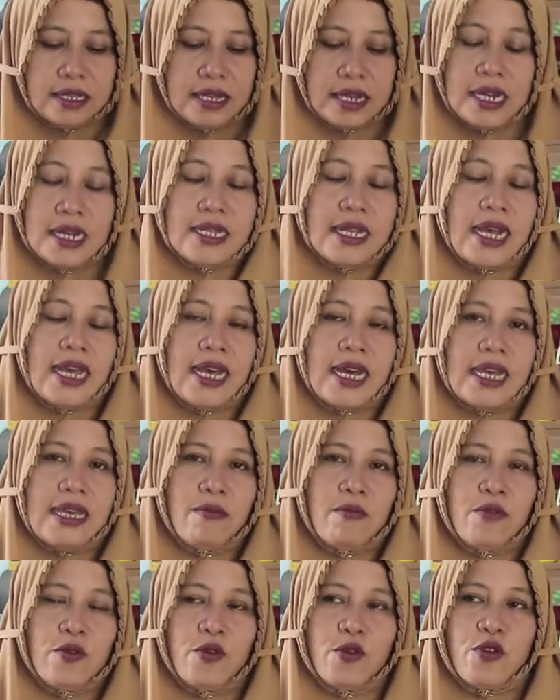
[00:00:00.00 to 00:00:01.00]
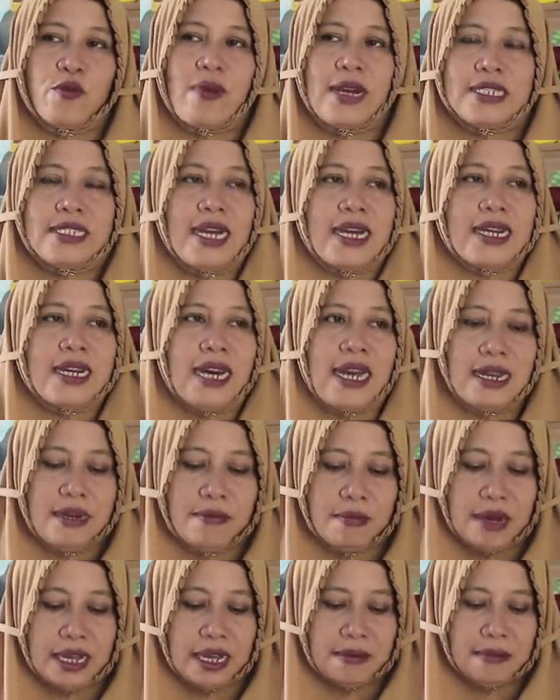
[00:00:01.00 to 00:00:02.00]
cerita yang Ibu Guru
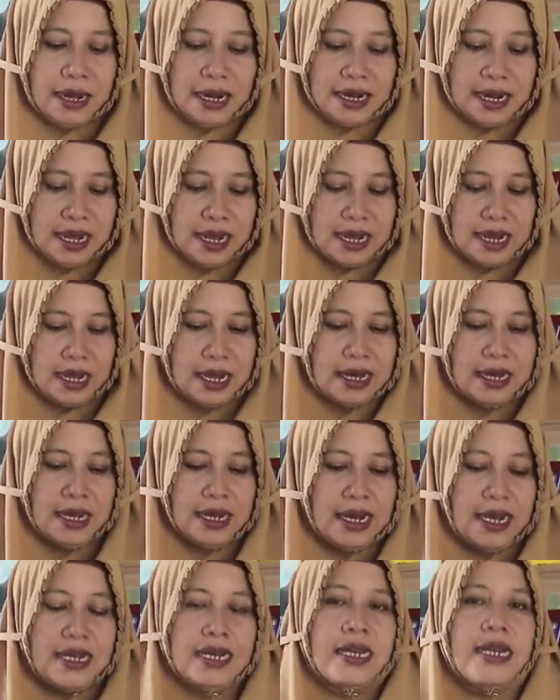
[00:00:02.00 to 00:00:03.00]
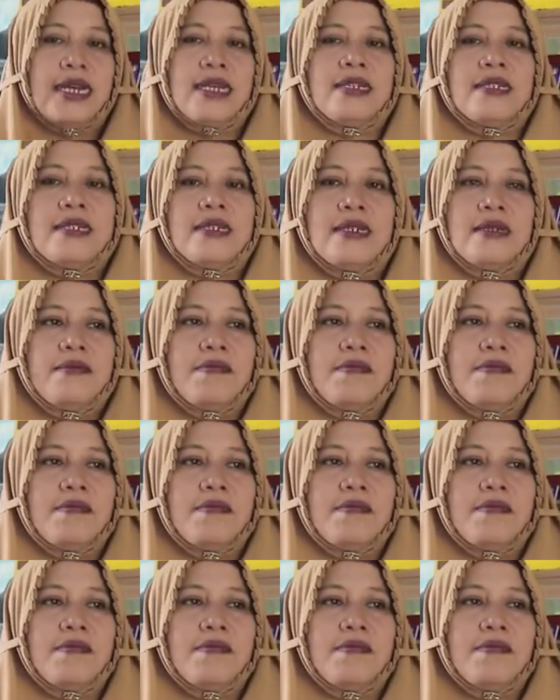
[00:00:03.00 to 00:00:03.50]
bacakan bagaimana anak-anak